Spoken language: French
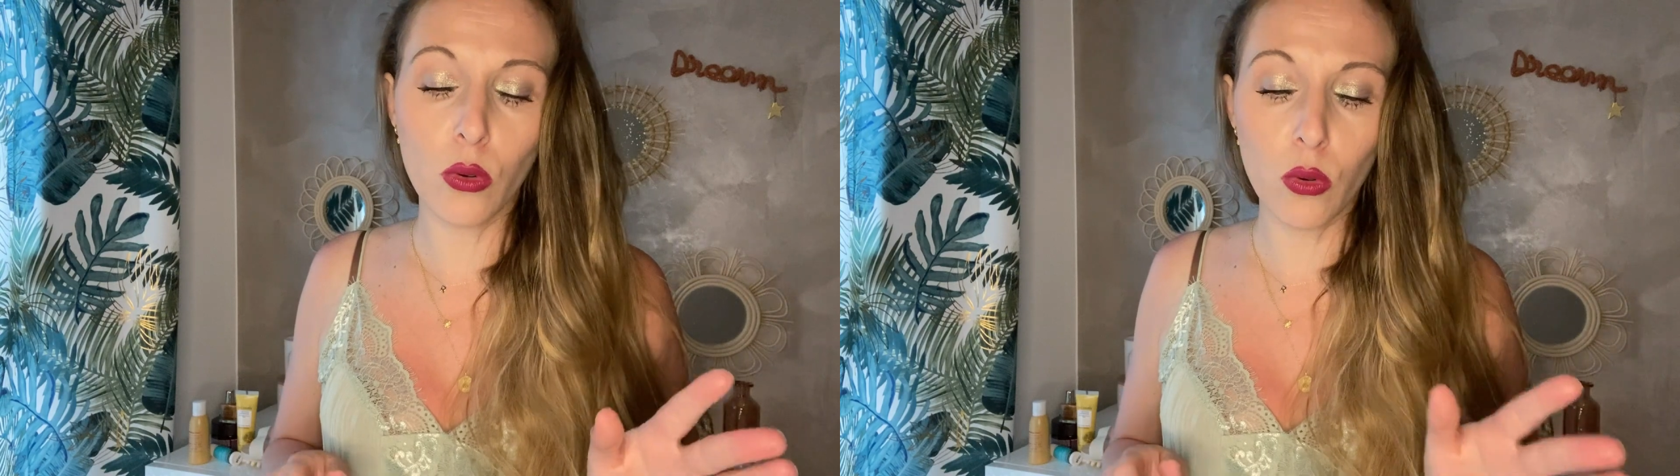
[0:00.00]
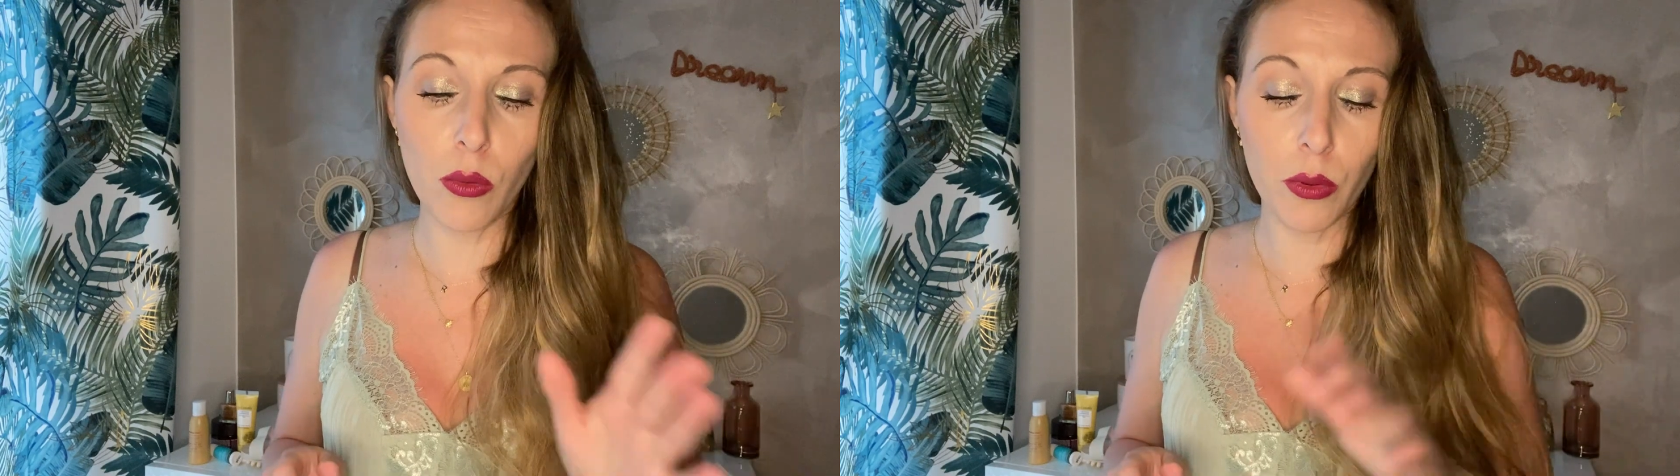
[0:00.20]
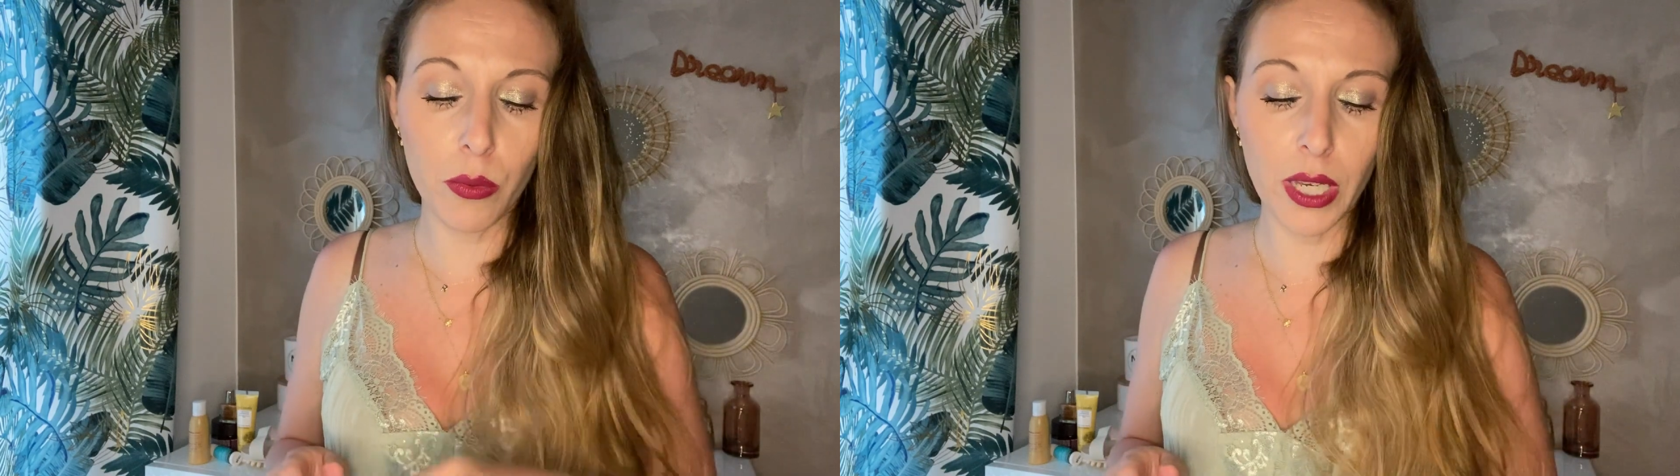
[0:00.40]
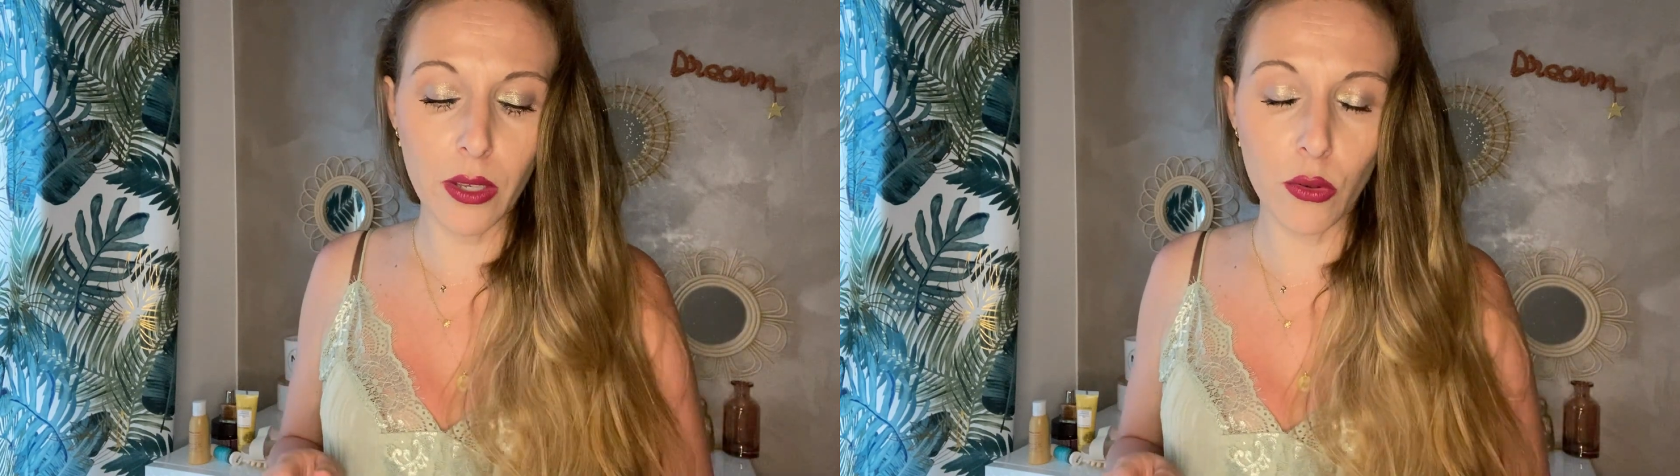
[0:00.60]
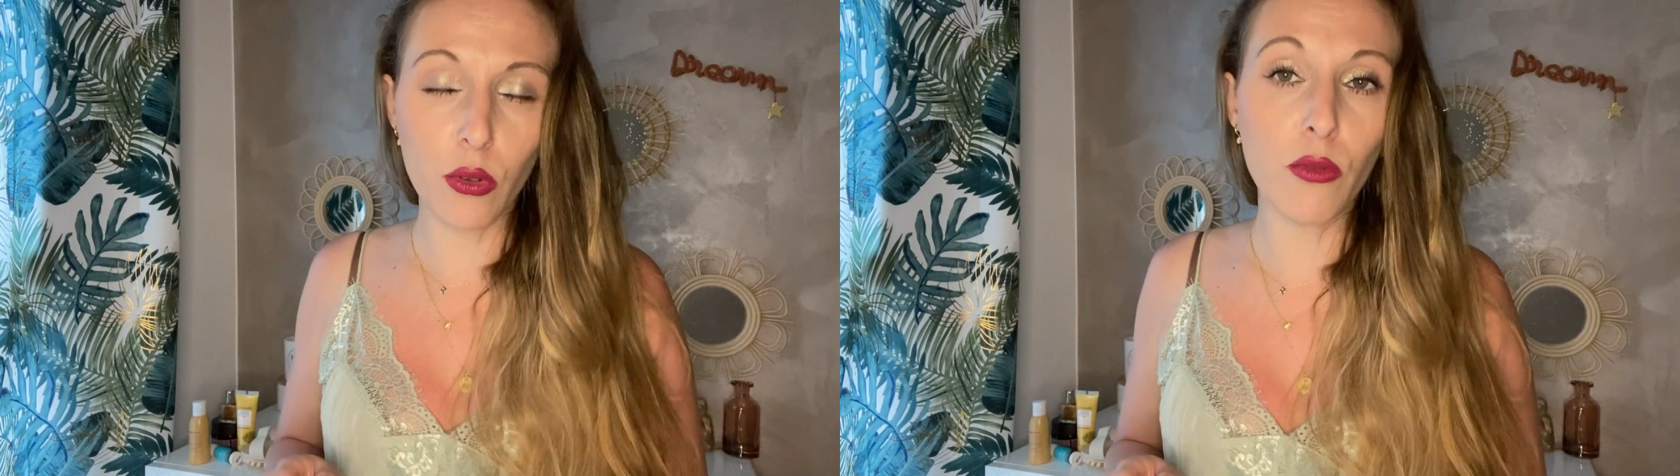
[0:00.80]
euros à peu
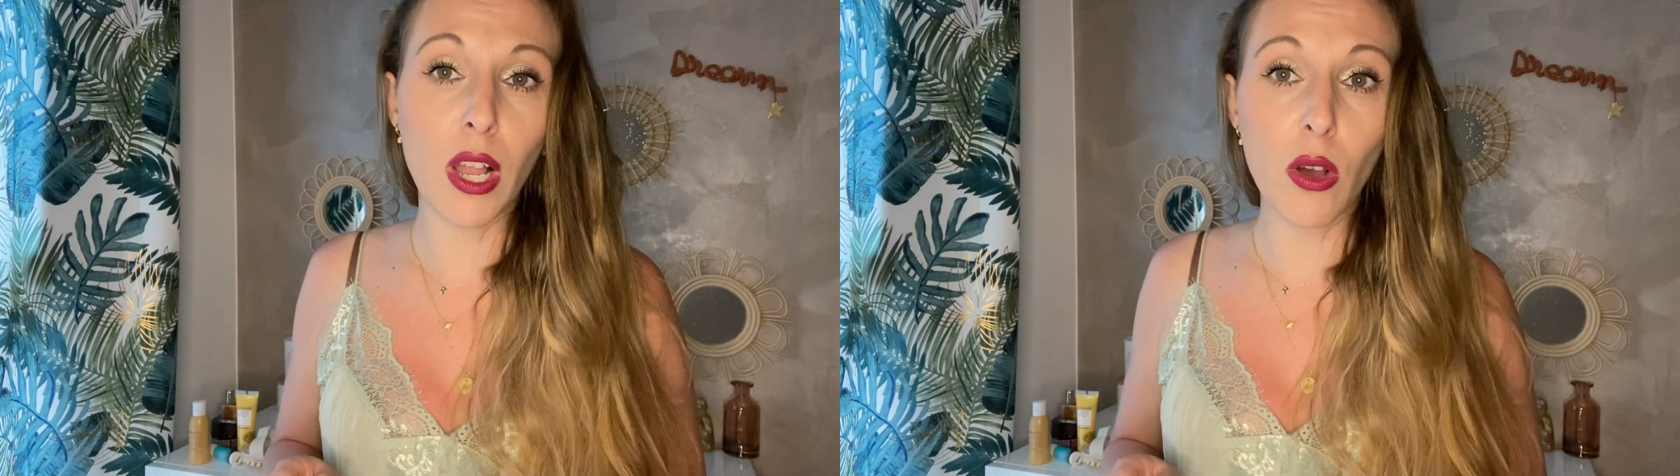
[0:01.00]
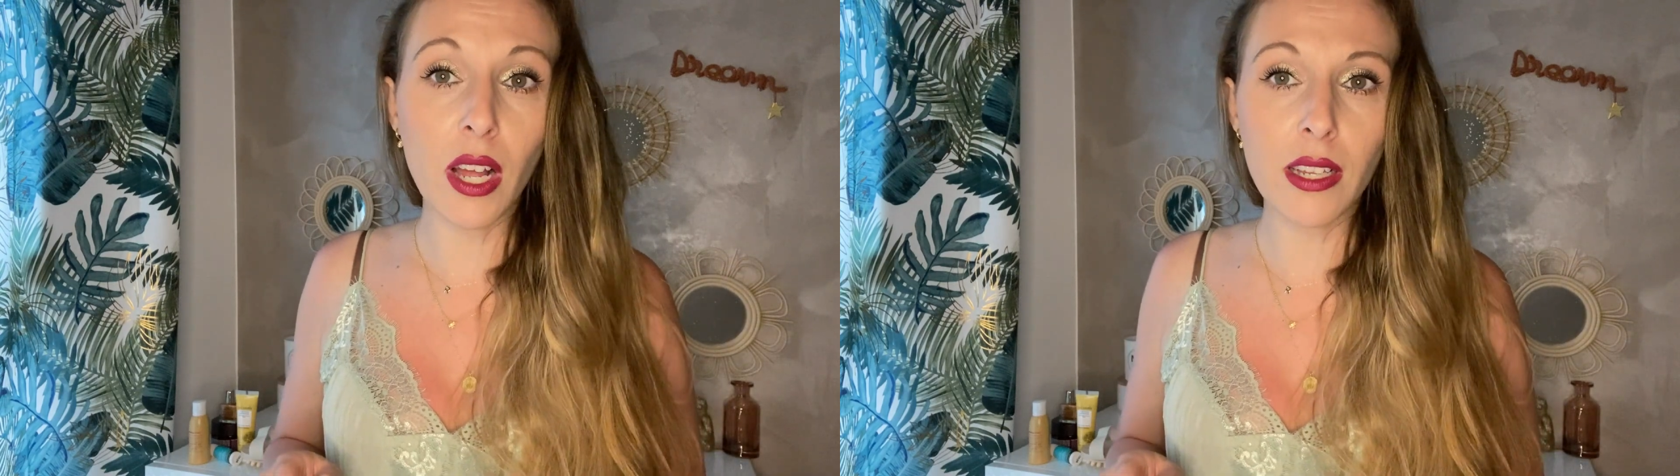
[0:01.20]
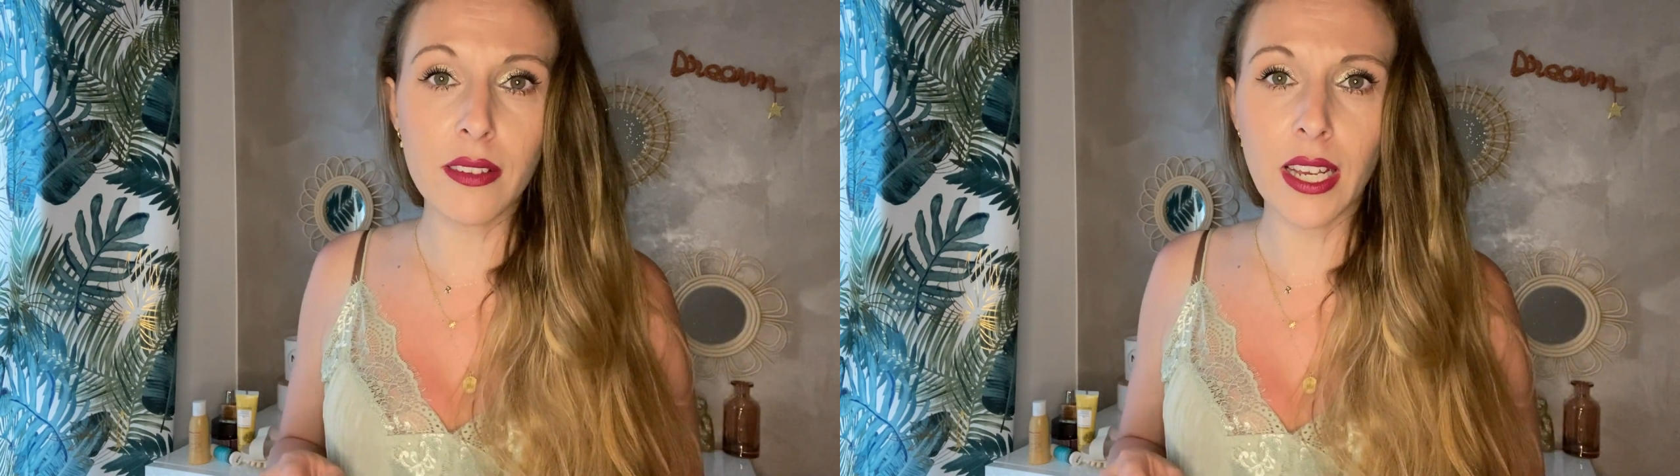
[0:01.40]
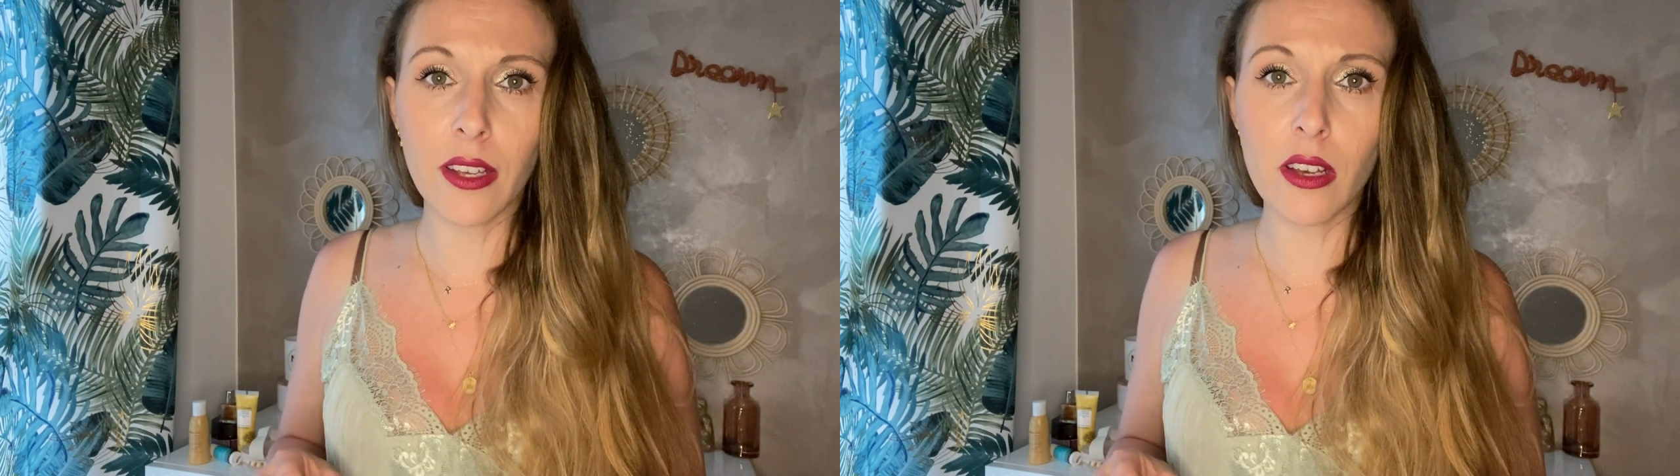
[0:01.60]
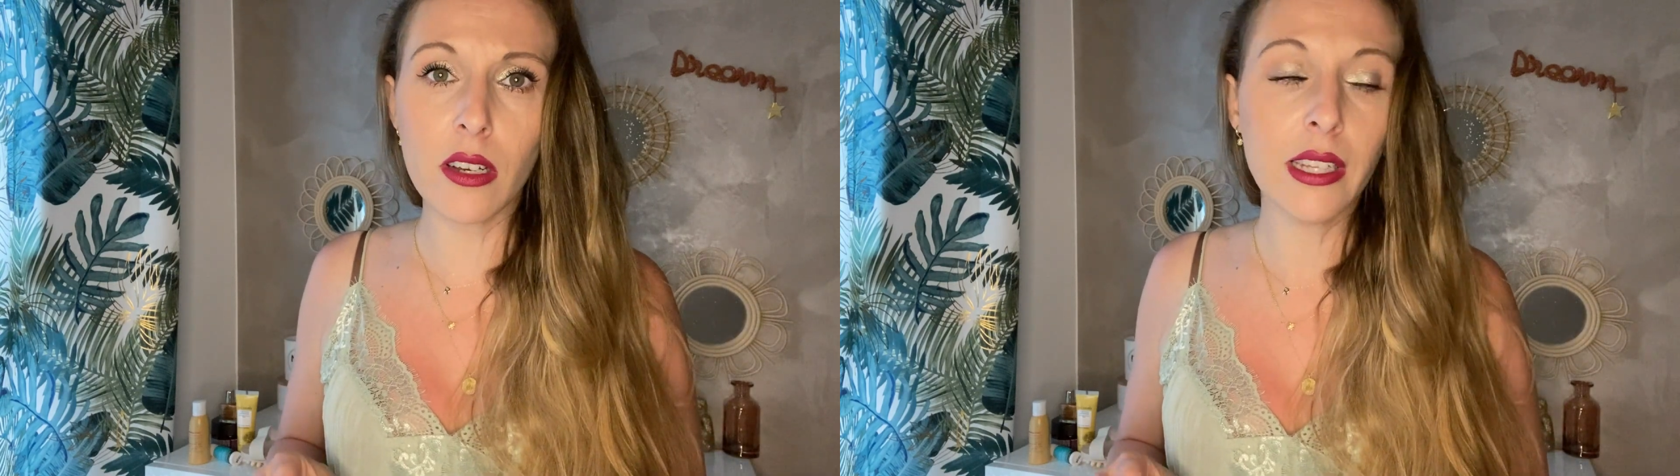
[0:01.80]
près euh, de valeur à
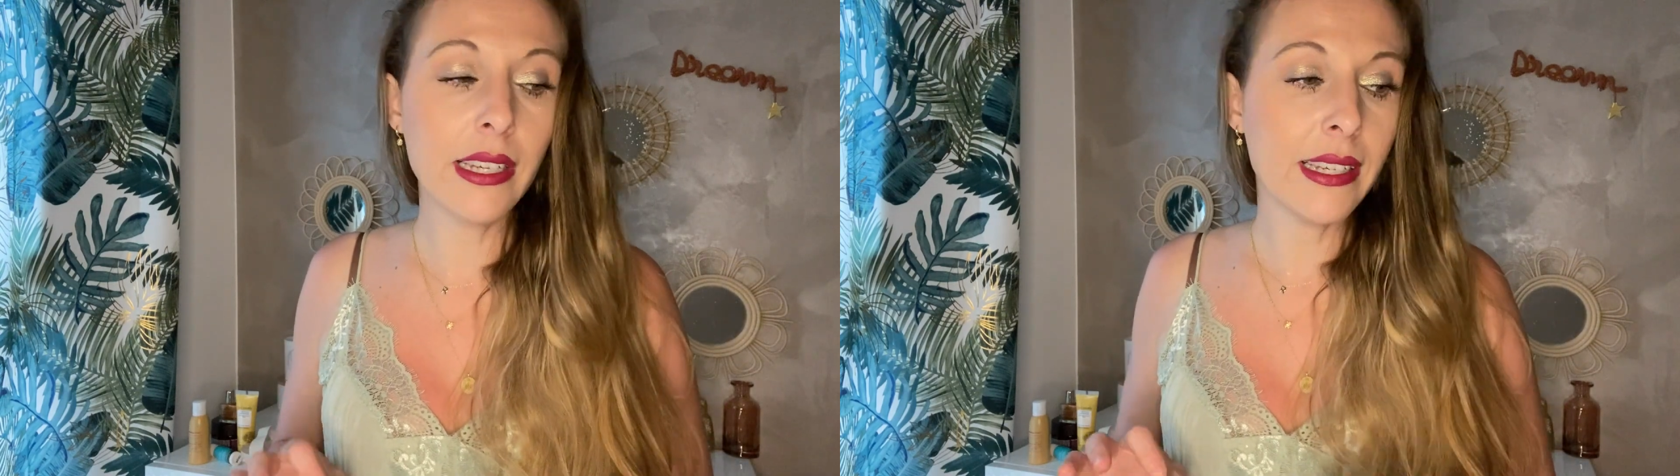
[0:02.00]
l'intérieur